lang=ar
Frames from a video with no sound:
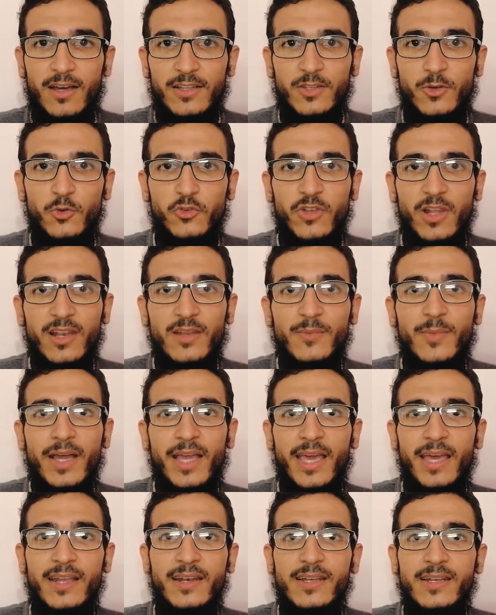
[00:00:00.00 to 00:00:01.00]
هتوصل
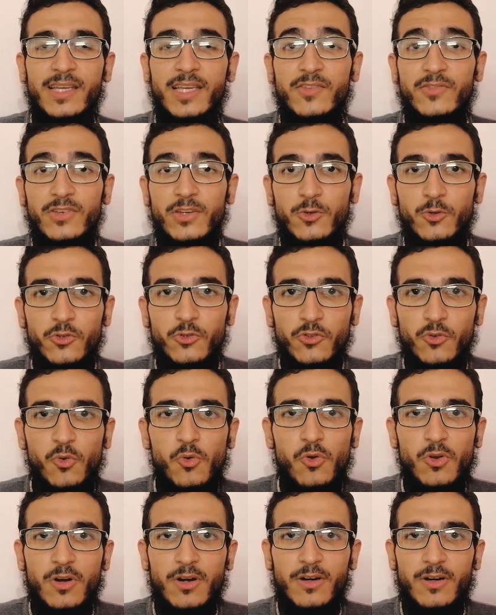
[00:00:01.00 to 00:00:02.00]
لمكان لك فيه
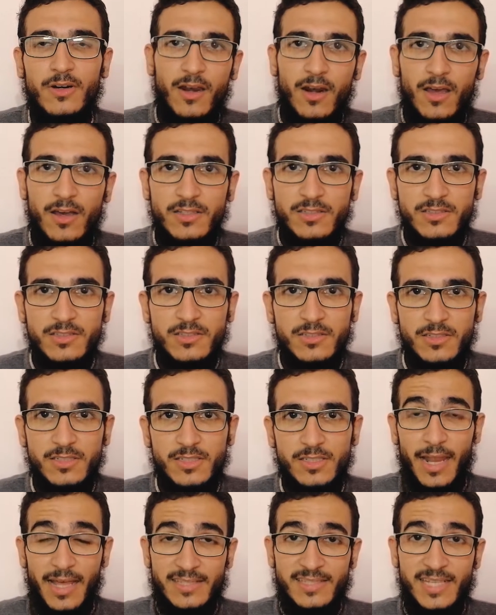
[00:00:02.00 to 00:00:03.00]
قصور القصر
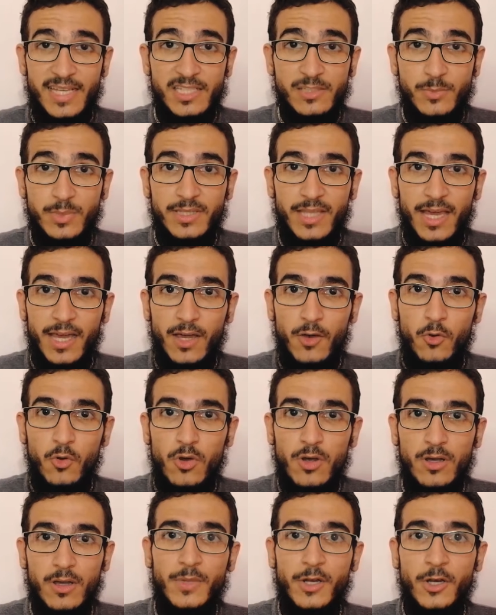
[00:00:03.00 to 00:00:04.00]
الأساس
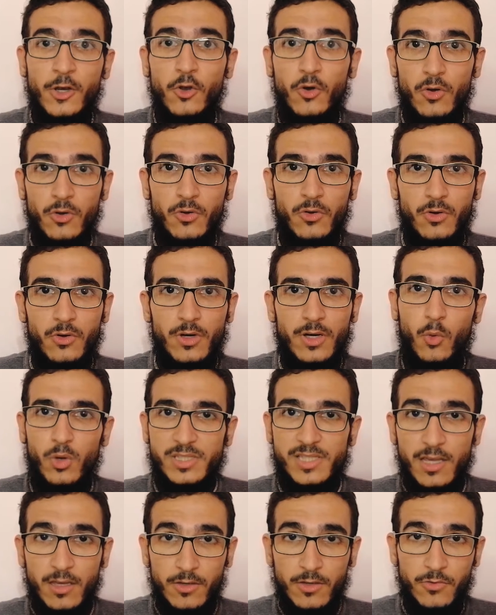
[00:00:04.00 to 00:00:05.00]
بتاعه من لؤلؤ
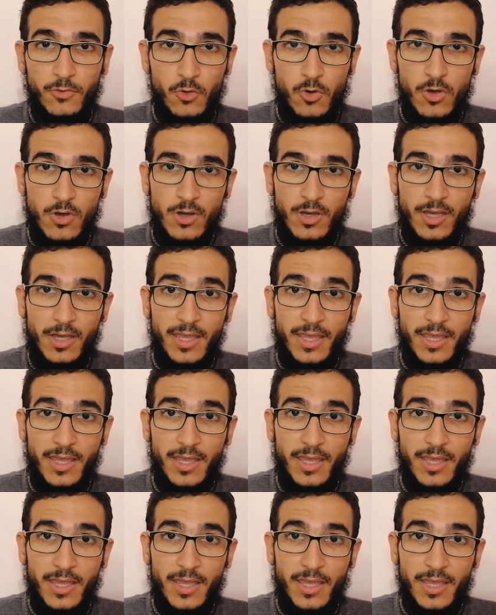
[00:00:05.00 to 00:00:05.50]
وسقفه